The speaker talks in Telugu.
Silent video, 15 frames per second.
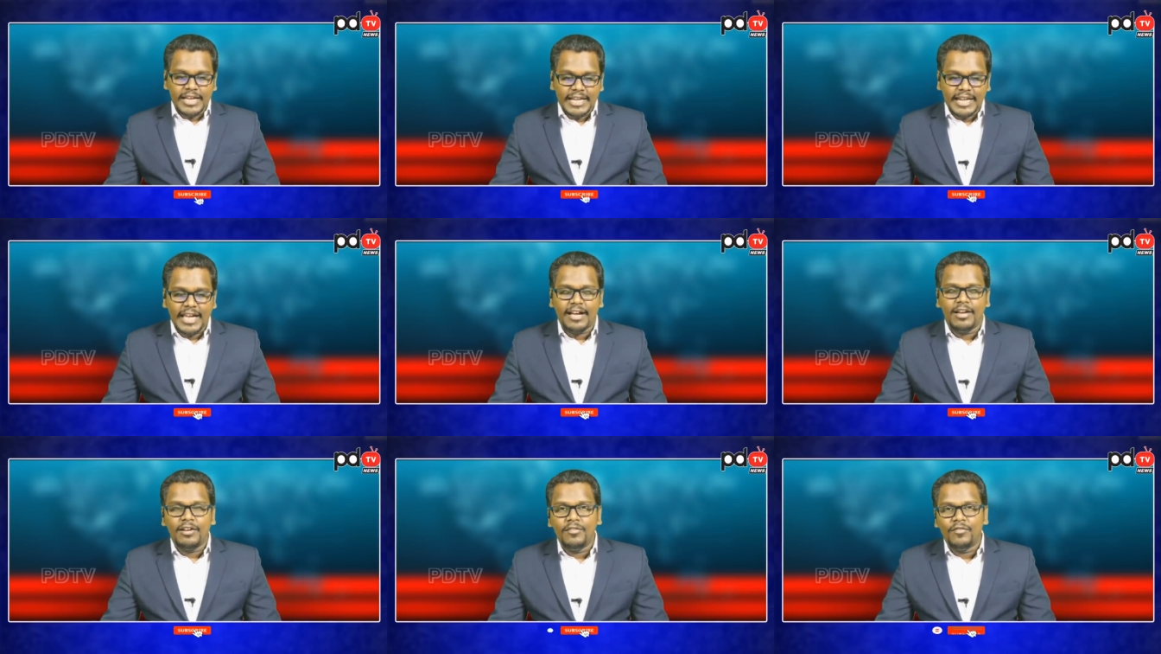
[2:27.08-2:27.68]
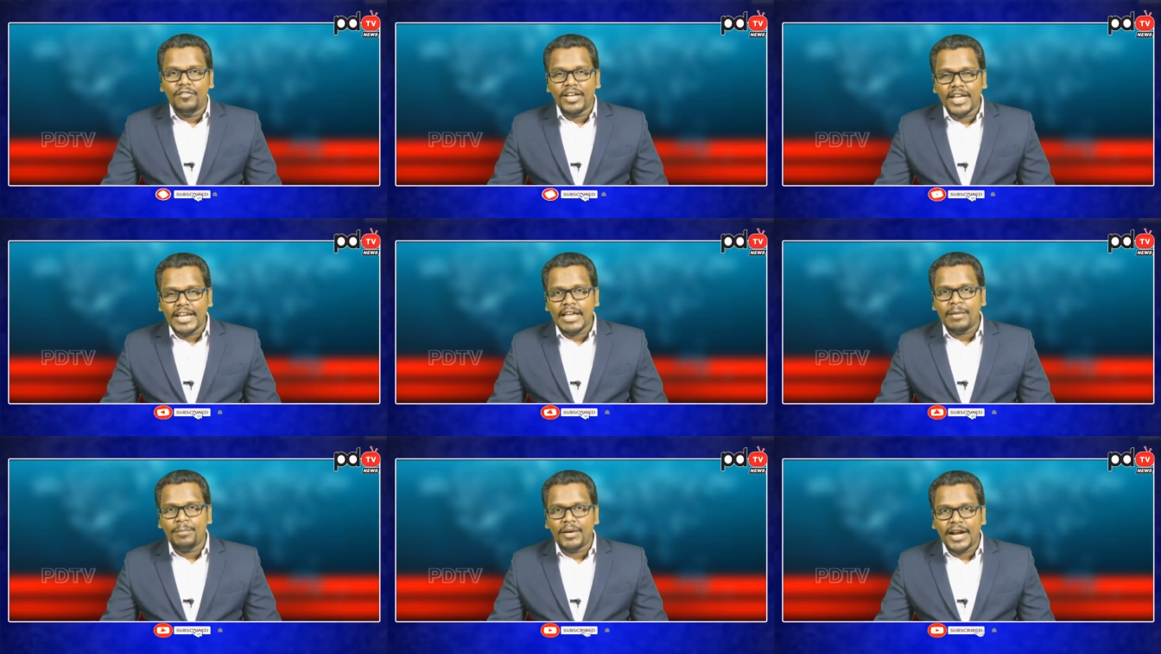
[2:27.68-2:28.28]
ఇలా
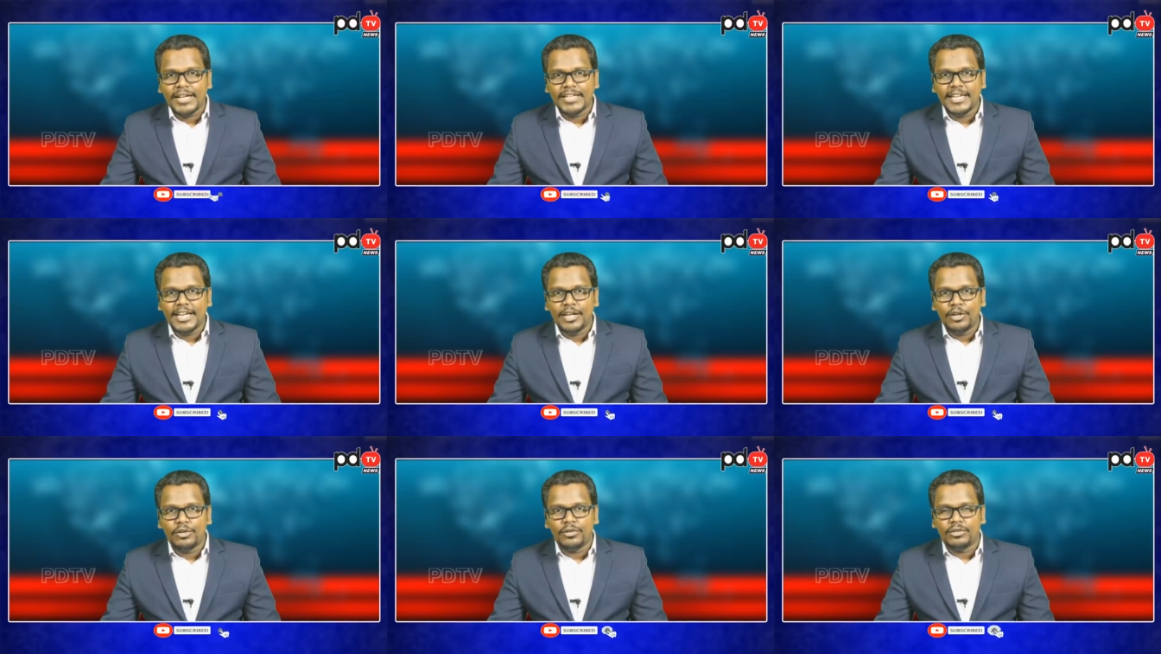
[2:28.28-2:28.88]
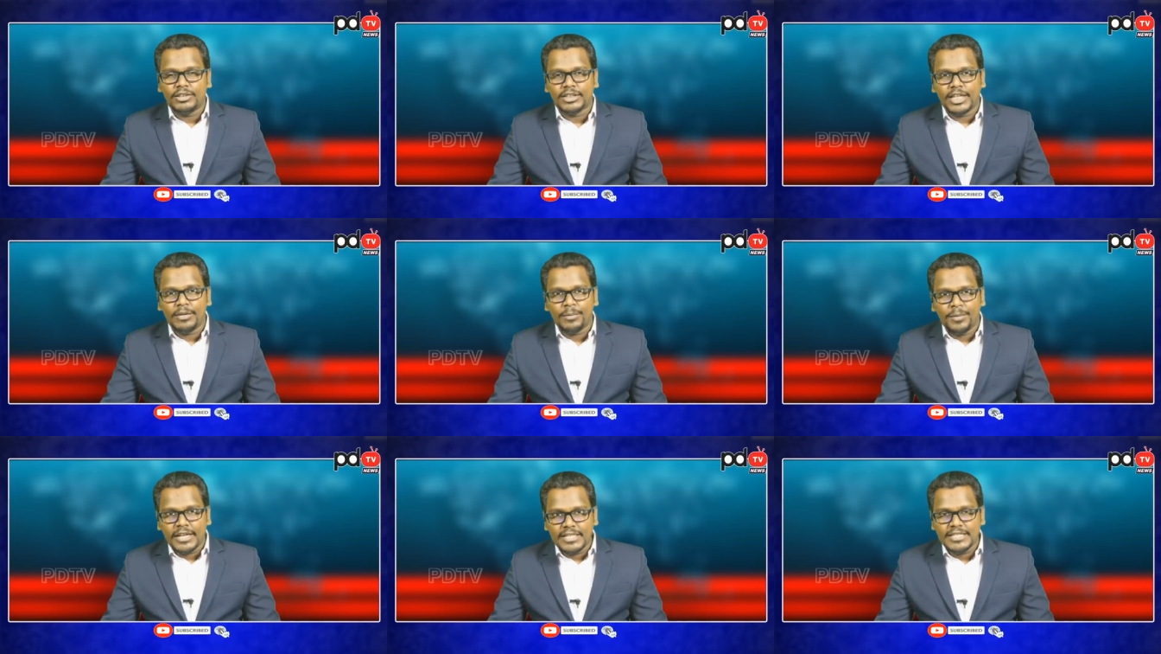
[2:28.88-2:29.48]
వేరే పార్టీలో
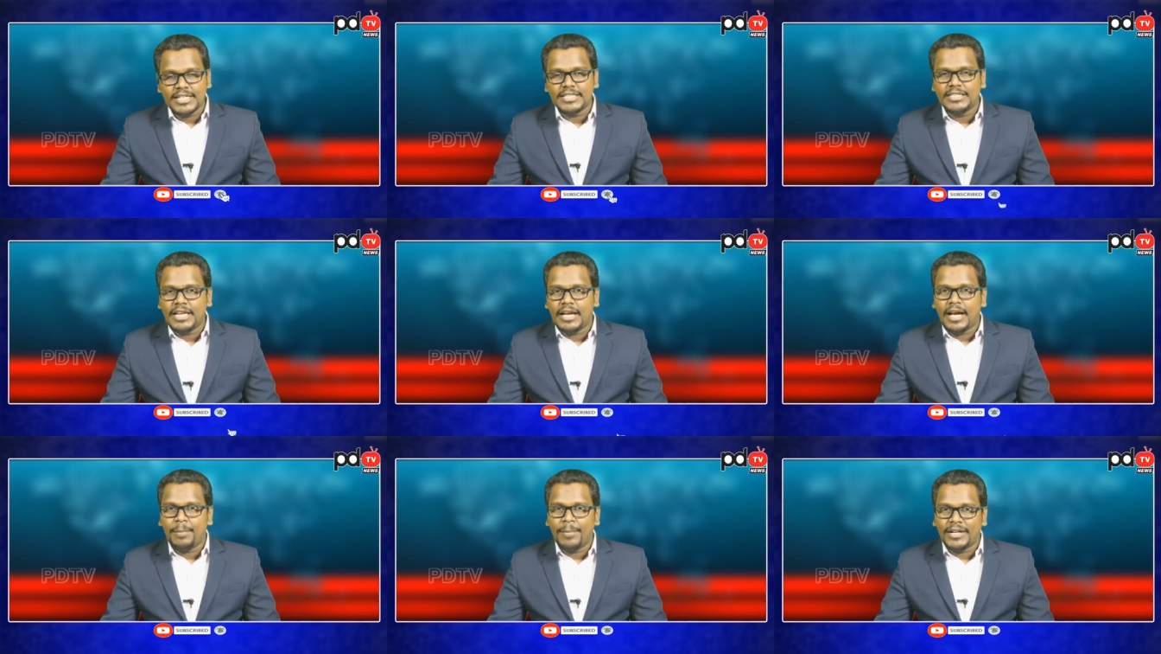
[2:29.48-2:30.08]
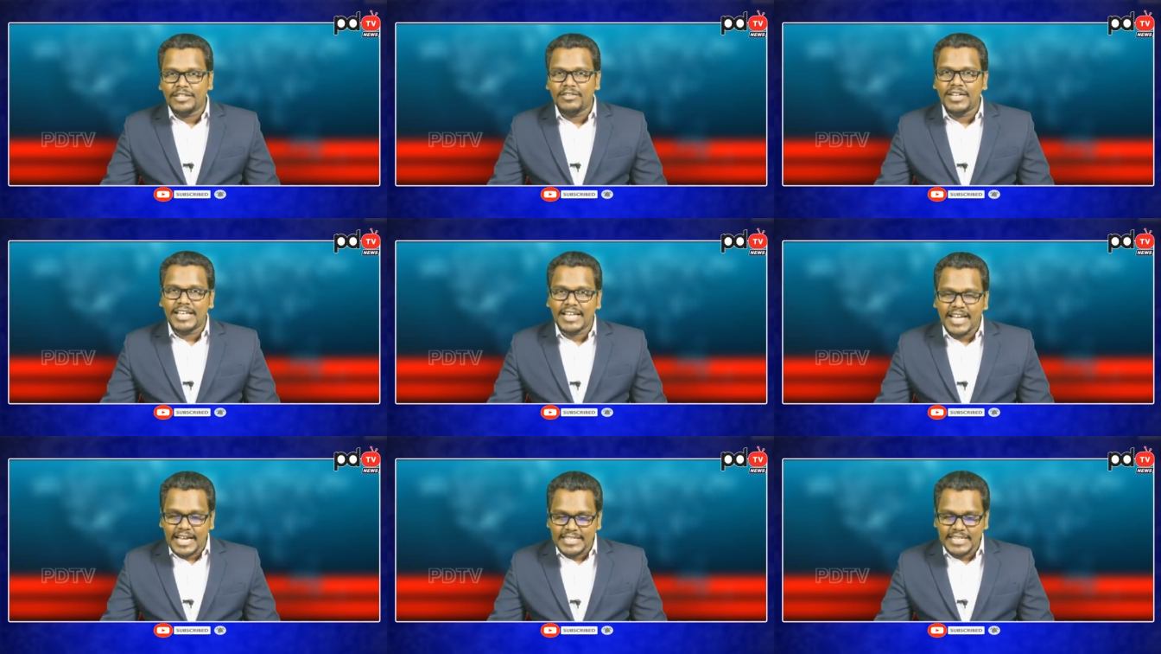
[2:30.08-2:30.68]
తను పనిచేసి ఆ
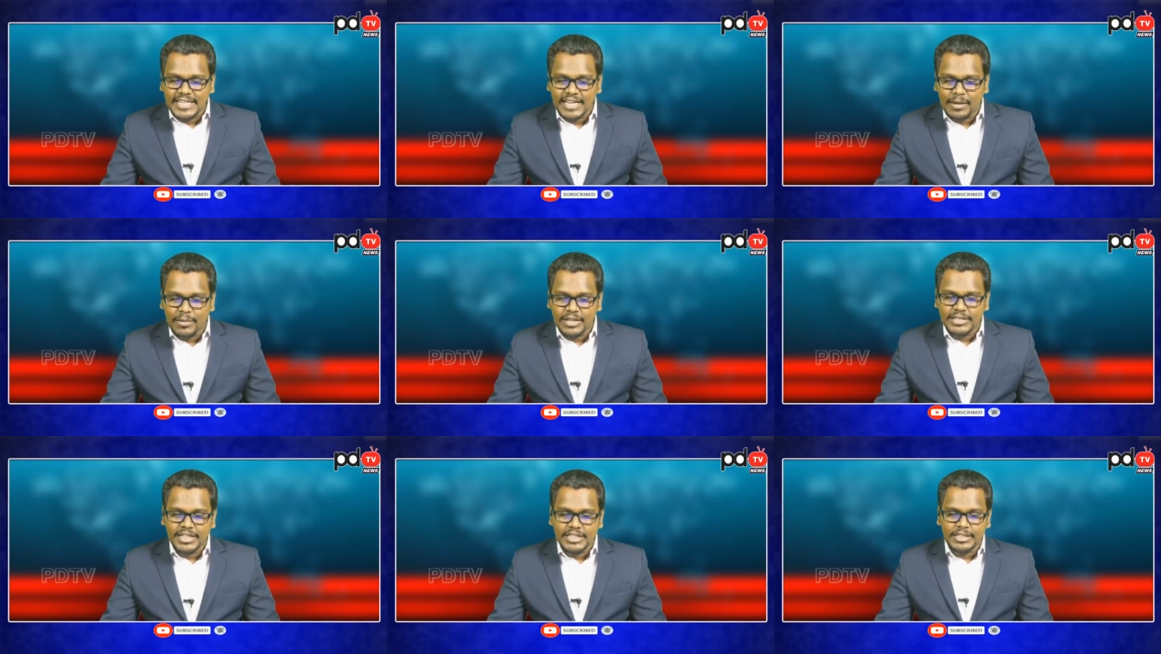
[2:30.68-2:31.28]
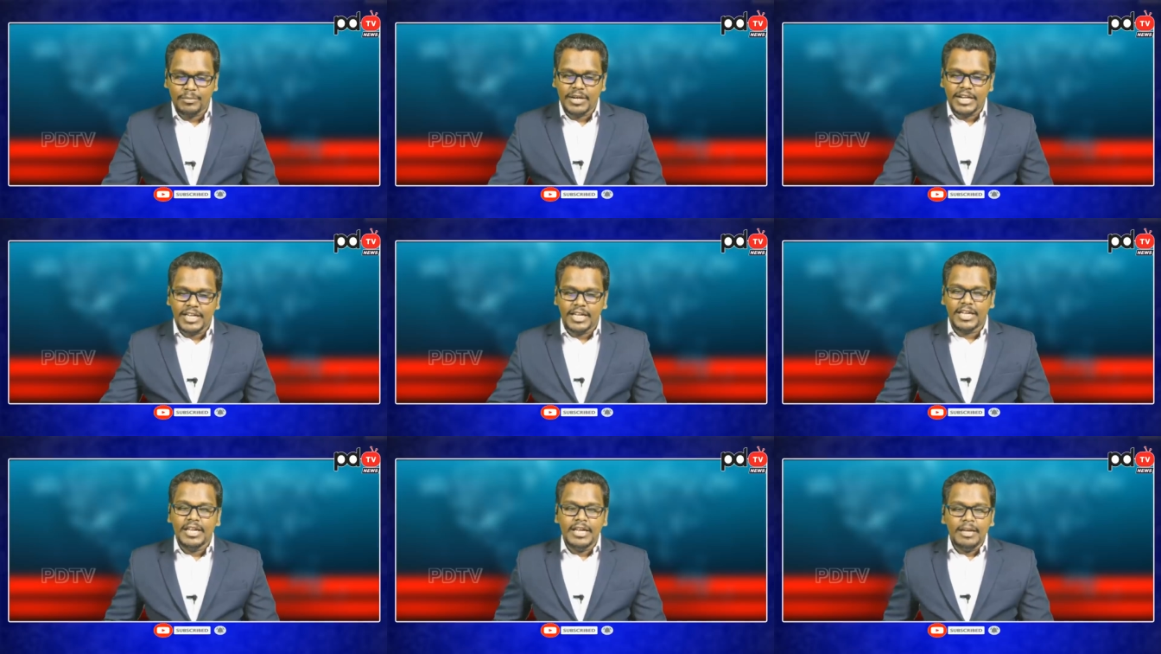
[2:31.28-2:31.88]
పదవికి రాజీనామా చేసి మళ్ళీ